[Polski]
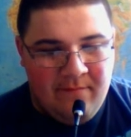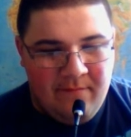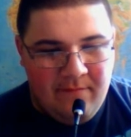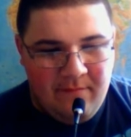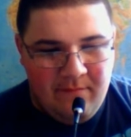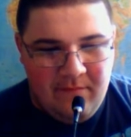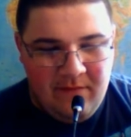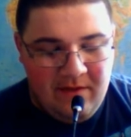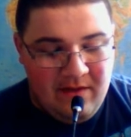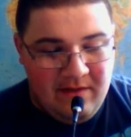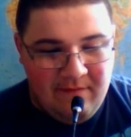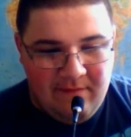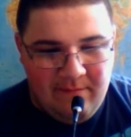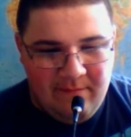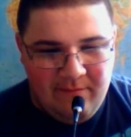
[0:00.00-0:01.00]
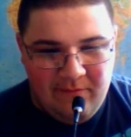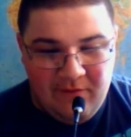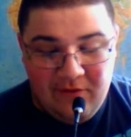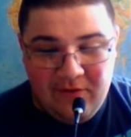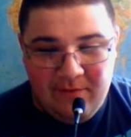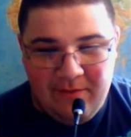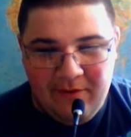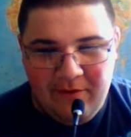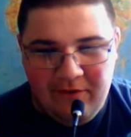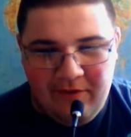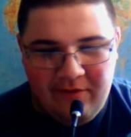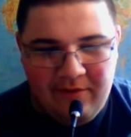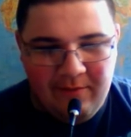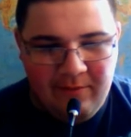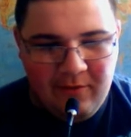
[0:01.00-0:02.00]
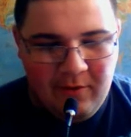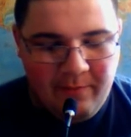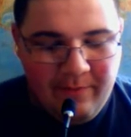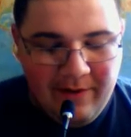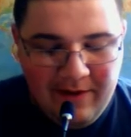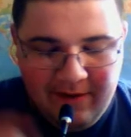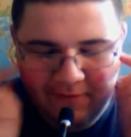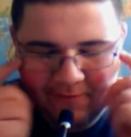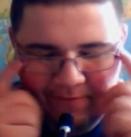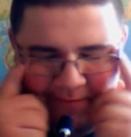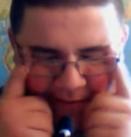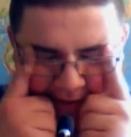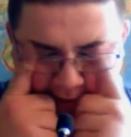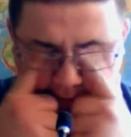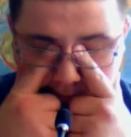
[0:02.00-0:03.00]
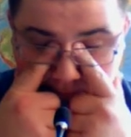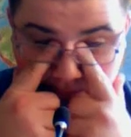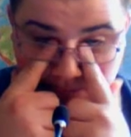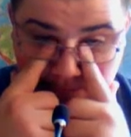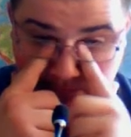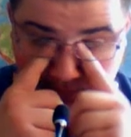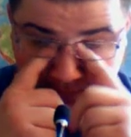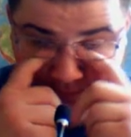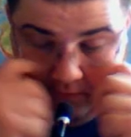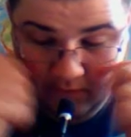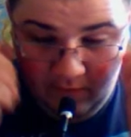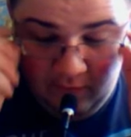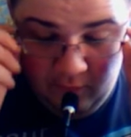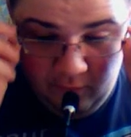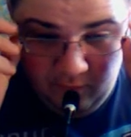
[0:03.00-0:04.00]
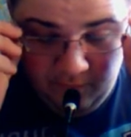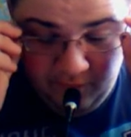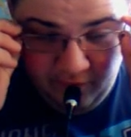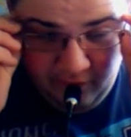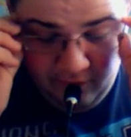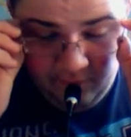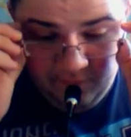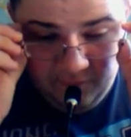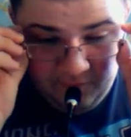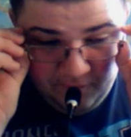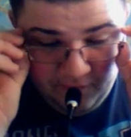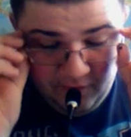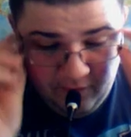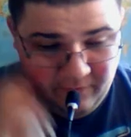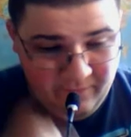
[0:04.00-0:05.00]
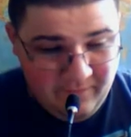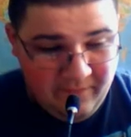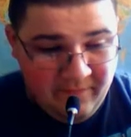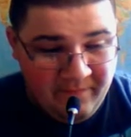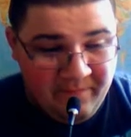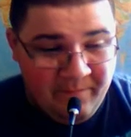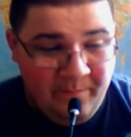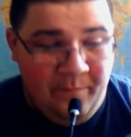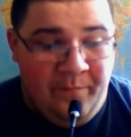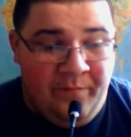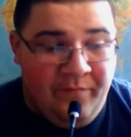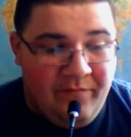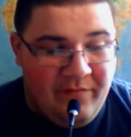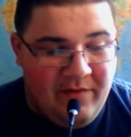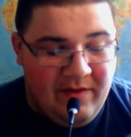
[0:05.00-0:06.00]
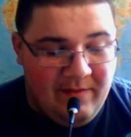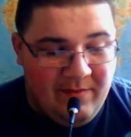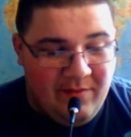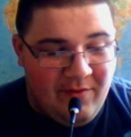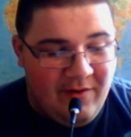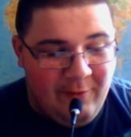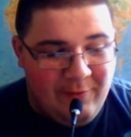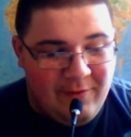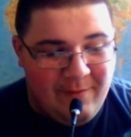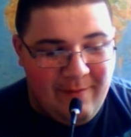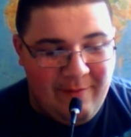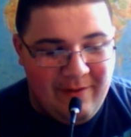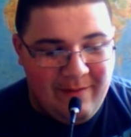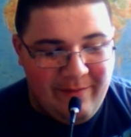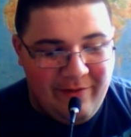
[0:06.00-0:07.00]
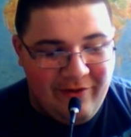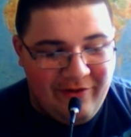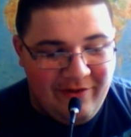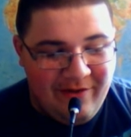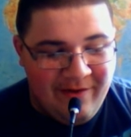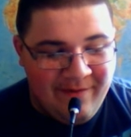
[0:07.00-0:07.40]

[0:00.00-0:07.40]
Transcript: Nie wiem, o co ma chodzić z tą kopalnią? Utworów, tworów... Nie wiem, co autor miał na myśli.